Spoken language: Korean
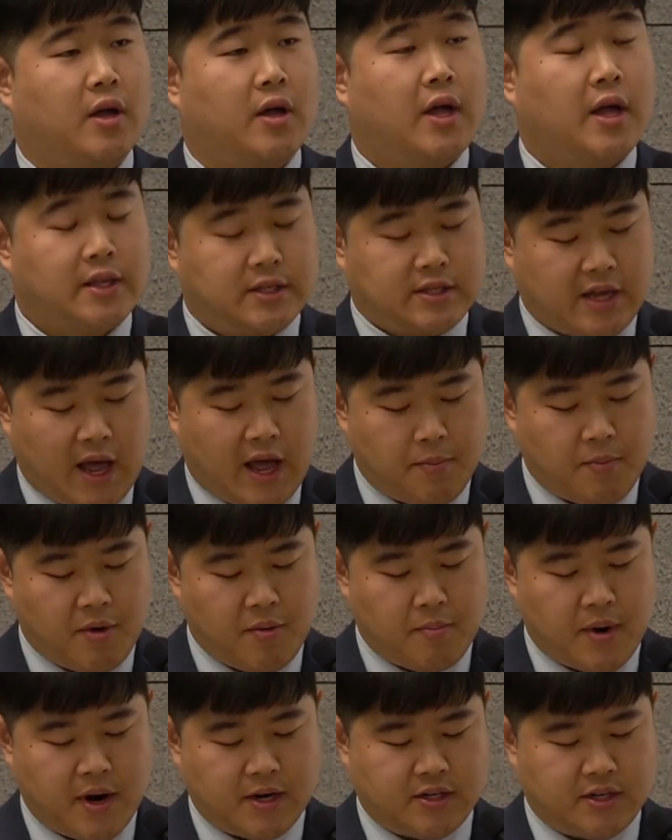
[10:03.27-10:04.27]
잠언
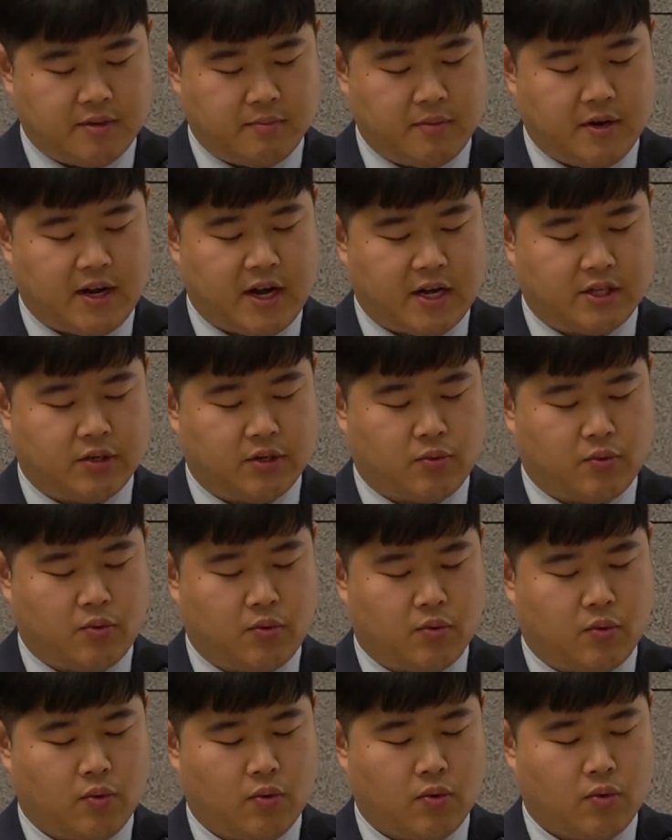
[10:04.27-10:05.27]
말씀을
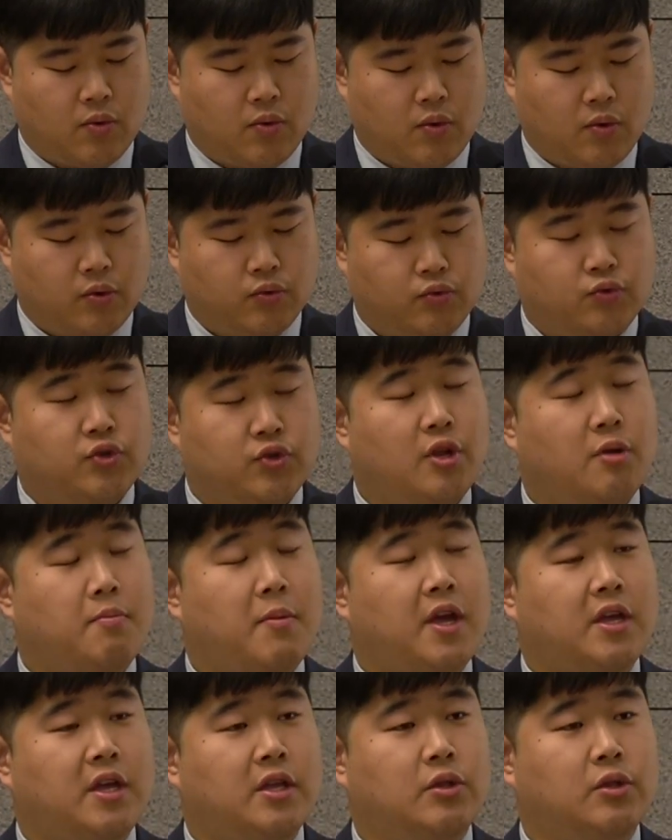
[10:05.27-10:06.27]
가지고
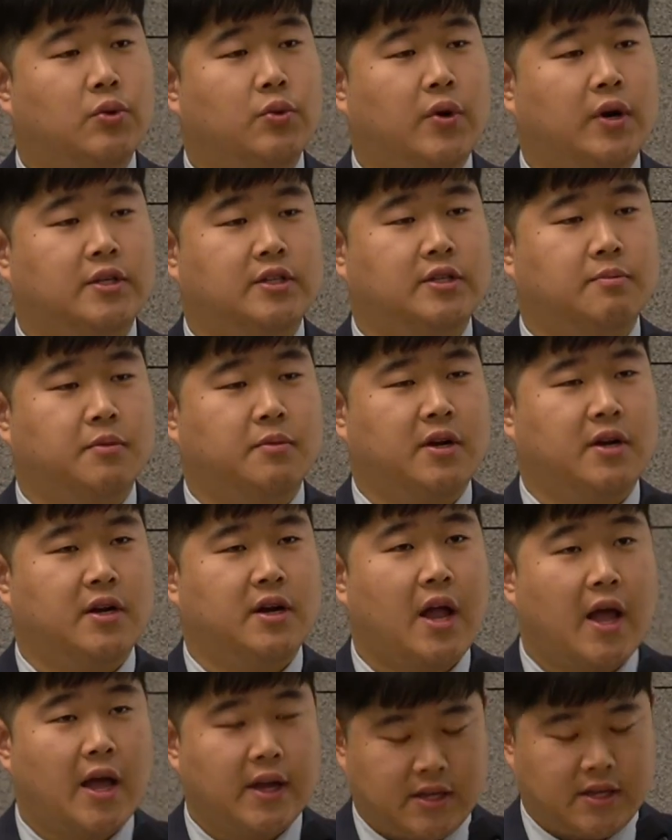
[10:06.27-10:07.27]
주님의 인도하심을
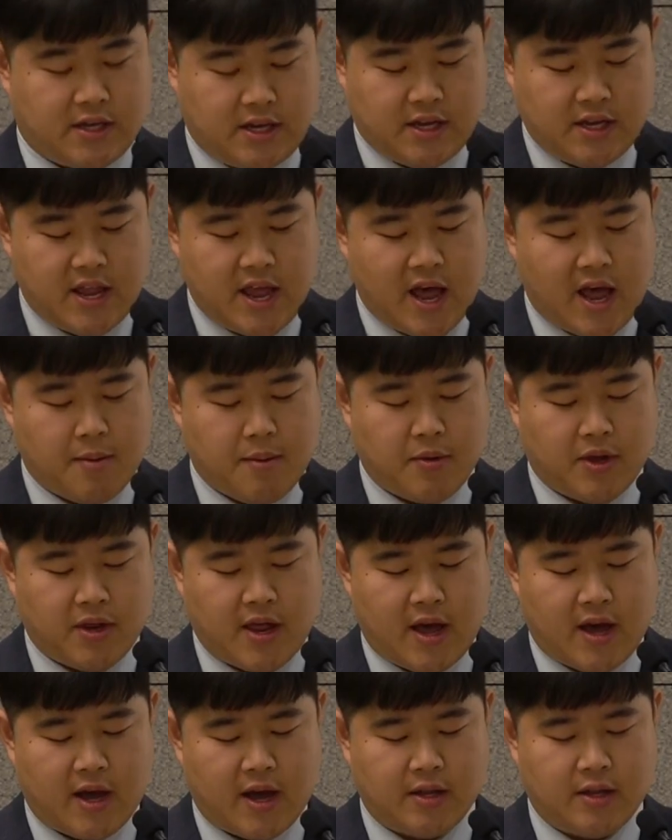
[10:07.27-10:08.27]
기대하며
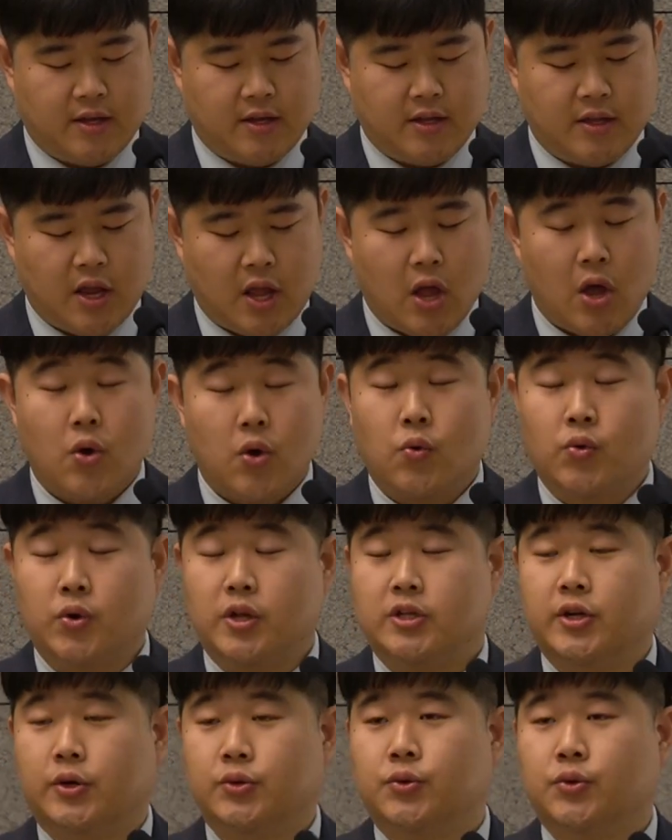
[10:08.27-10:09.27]
나가는 우리
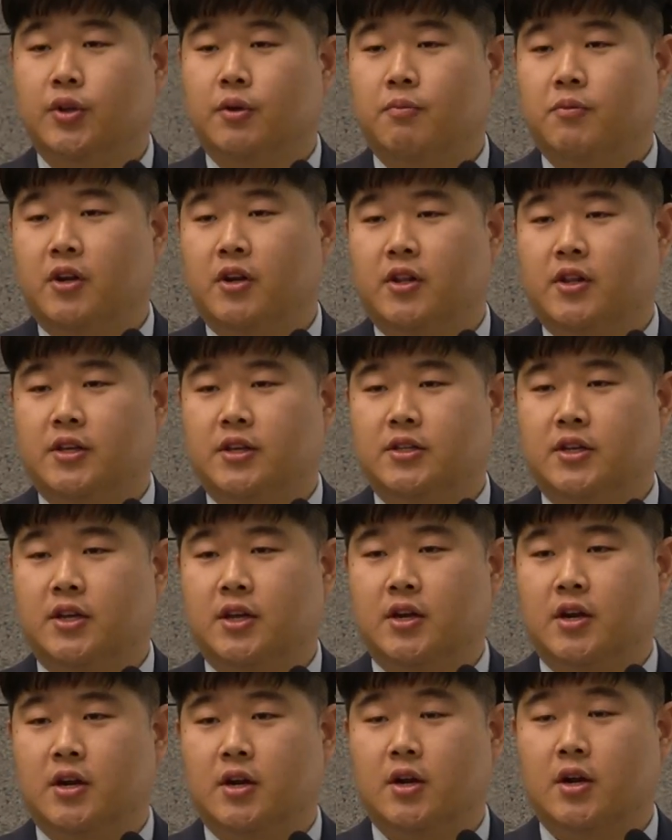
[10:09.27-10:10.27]
성도님들이
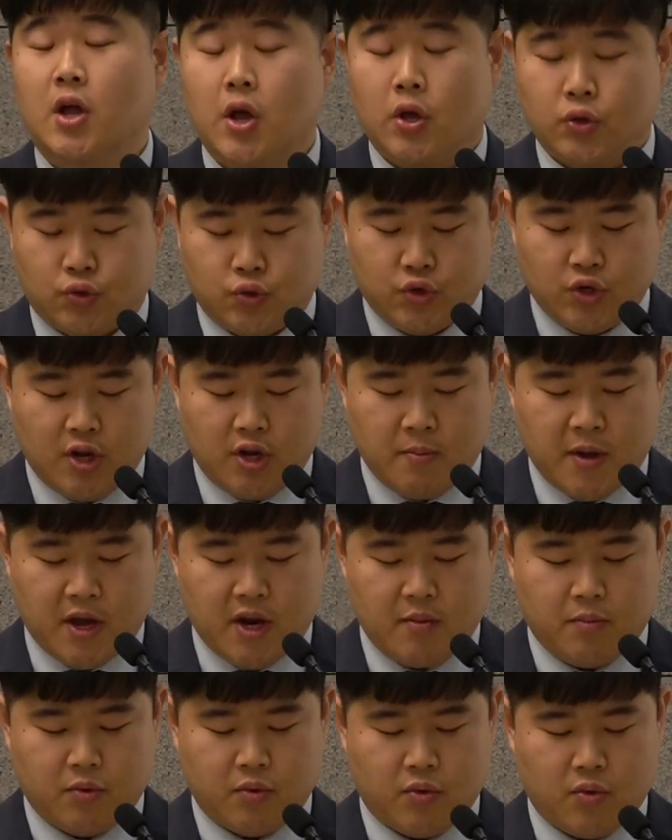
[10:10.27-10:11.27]
되시기를 주님의
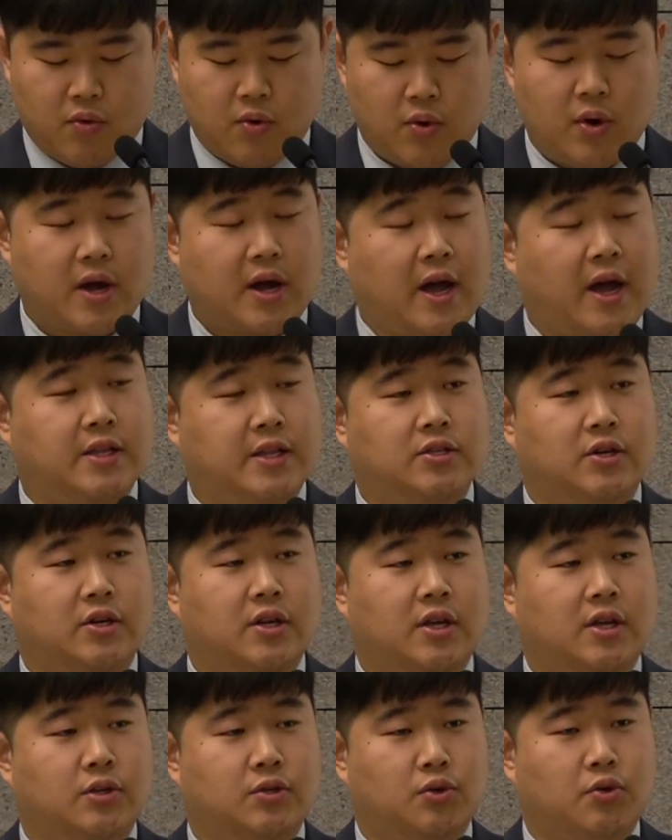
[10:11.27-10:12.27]
이름으로 간절히
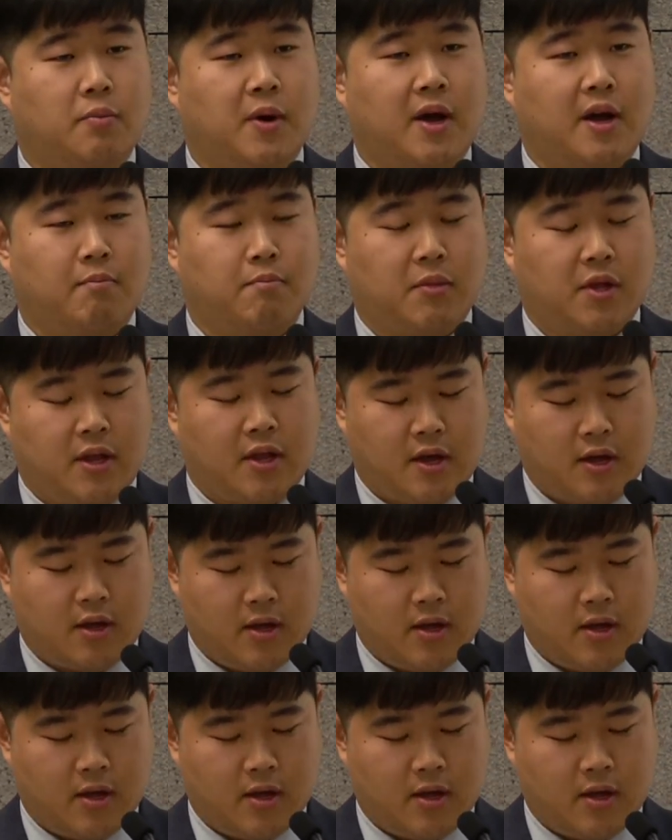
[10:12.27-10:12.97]
소망합니다.